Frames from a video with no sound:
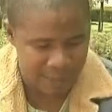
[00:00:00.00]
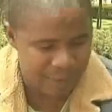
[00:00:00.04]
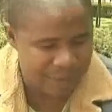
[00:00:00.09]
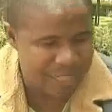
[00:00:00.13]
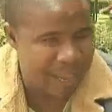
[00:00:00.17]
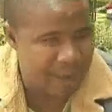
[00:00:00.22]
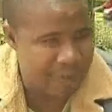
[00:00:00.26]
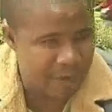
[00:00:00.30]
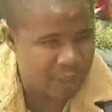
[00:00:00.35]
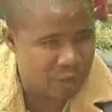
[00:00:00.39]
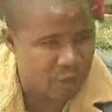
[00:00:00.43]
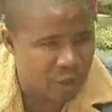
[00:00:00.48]

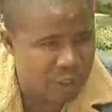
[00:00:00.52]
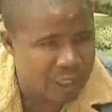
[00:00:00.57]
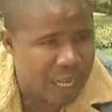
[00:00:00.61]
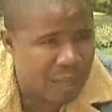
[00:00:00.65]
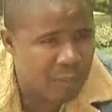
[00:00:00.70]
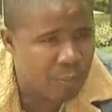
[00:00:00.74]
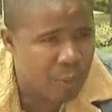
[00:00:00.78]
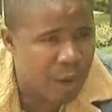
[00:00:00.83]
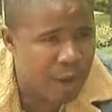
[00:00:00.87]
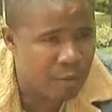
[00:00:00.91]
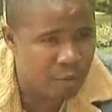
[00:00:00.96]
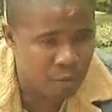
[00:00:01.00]
Sabe la Defensoría
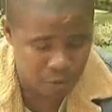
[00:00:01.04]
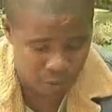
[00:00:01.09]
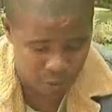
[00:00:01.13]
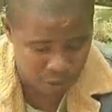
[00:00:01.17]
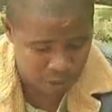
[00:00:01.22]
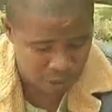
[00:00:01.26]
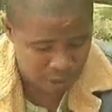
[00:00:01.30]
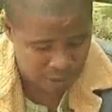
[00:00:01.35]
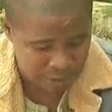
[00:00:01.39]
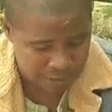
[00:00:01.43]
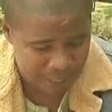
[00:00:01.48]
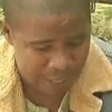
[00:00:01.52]
del Pueblo,
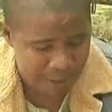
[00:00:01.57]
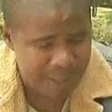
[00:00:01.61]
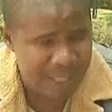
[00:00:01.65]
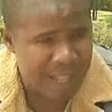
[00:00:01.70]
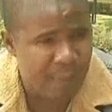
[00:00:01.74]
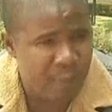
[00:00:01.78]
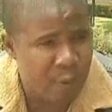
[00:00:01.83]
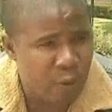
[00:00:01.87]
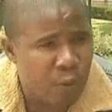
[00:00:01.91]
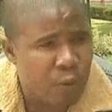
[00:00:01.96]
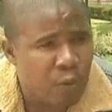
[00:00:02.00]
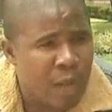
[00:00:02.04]
sabe
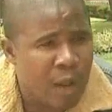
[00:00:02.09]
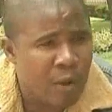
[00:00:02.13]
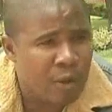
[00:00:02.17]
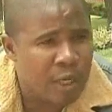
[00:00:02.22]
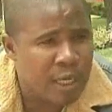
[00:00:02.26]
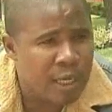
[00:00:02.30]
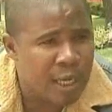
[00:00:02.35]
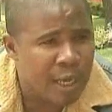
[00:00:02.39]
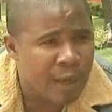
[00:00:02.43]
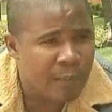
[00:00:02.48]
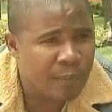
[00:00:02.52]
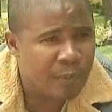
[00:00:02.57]
la
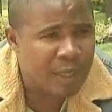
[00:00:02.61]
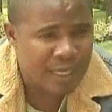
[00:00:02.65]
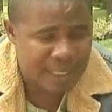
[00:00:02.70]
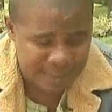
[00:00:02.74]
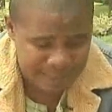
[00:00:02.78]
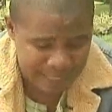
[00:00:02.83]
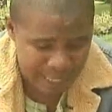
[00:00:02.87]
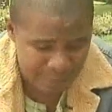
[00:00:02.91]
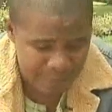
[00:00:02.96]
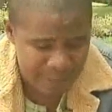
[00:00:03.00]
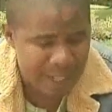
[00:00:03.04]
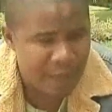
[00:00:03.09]
Procuraduría,
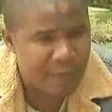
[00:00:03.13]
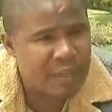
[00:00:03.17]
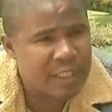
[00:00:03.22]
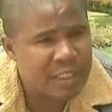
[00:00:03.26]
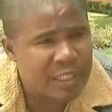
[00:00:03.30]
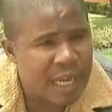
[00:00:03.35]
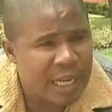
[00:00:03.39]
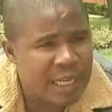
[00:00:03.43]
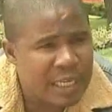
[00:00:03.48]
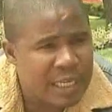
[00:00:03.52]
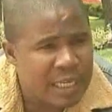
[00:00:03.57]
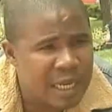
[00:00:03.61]
sabe la
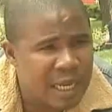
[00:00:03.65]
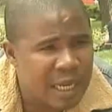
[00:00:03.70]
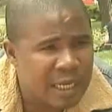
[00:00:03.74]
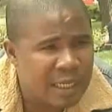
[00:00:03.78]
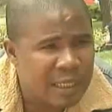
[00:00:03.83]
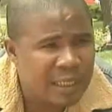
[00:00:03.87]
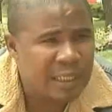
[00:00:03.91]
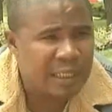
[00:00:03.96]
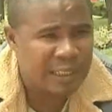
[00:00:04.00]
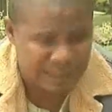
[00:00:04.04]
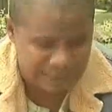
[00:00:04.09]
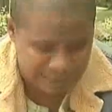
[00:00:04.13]
Fiscalía,